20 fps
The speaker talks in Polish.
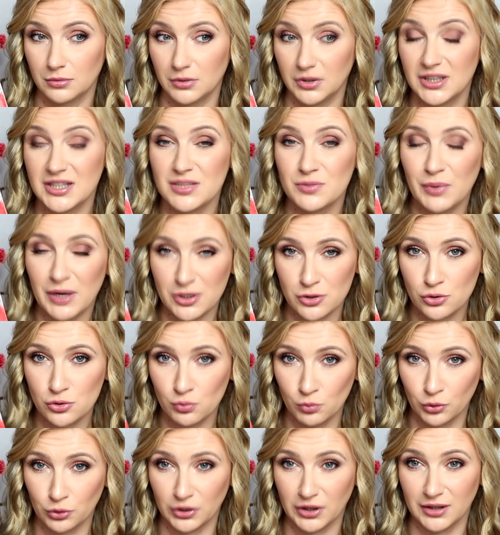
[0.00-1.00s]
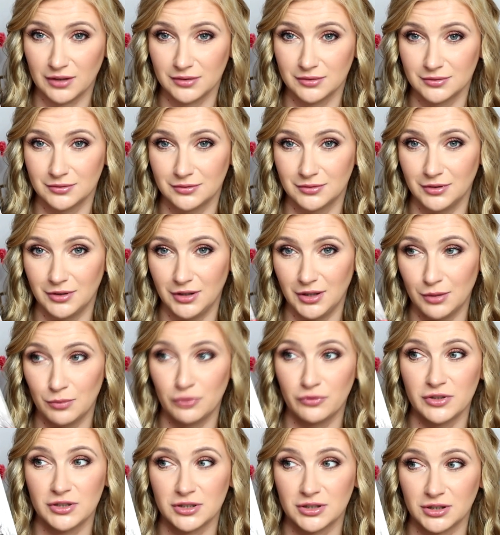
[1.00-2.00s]
jest bardzo smutna i nie
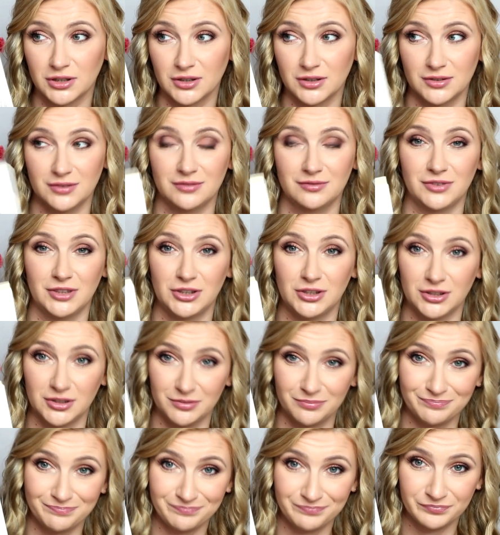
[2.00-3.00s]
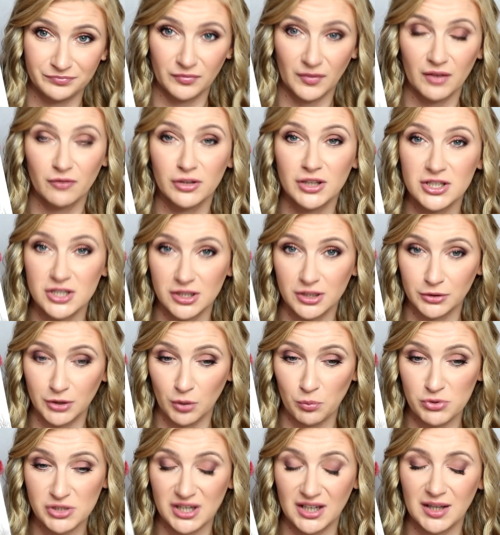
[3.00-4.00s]
mówię, że wiecie, wydarzenia
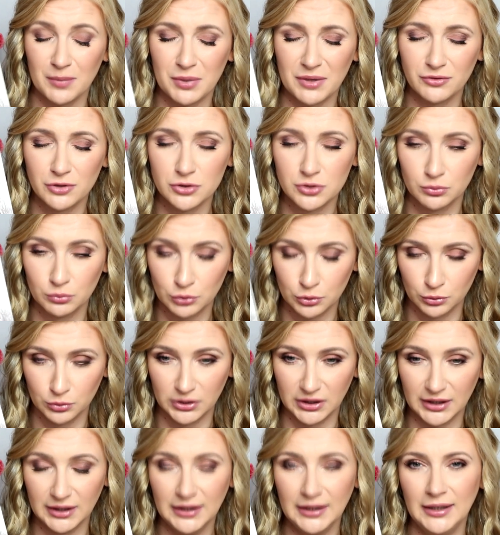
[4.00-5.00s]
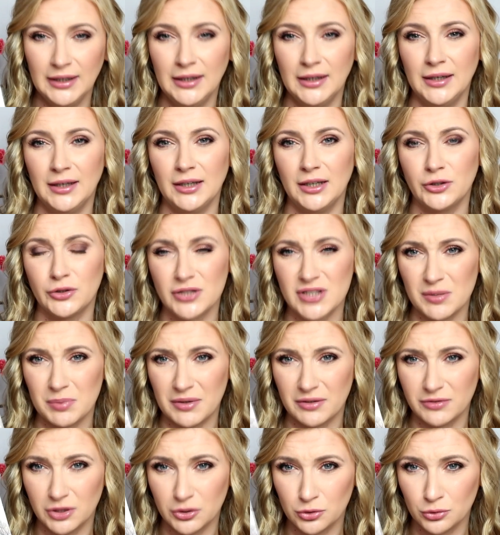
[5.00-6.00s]
tutaj opisane naprawdę są trudne. I to jest
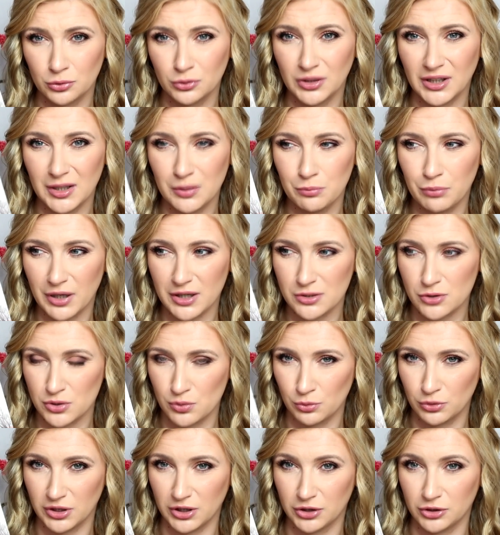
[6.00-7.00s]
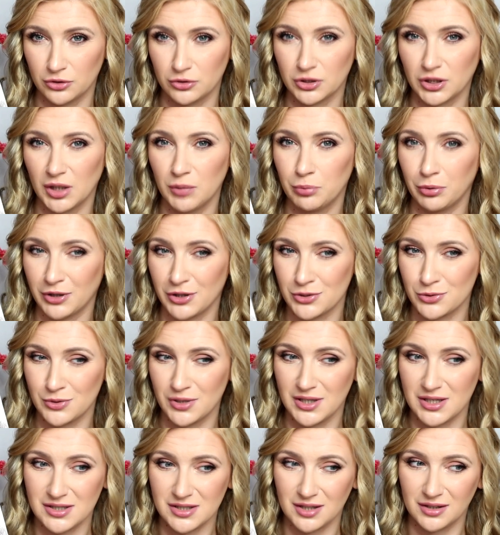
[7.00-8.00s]
naprawdę trudna i bardzo smutna książka i
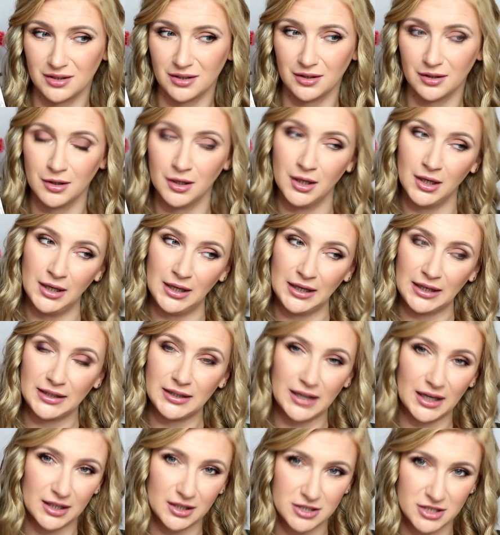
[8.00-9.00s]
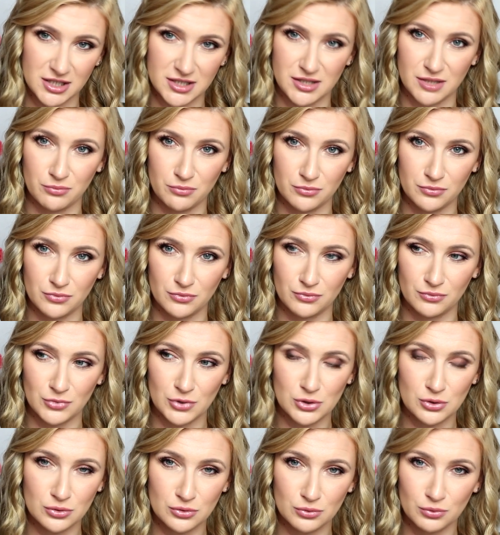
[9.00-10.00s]
pokazuje niestety, jak czasem
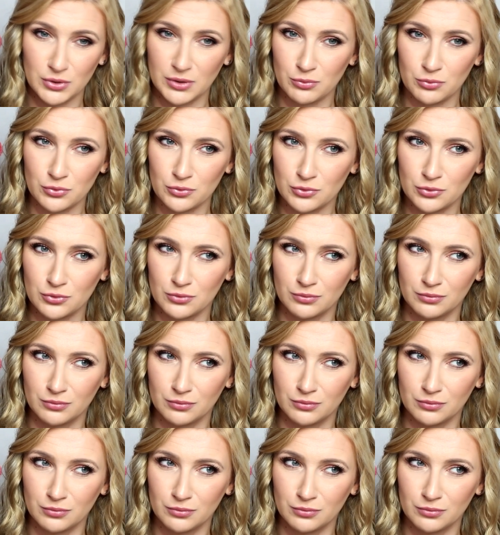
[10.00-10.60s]
złym,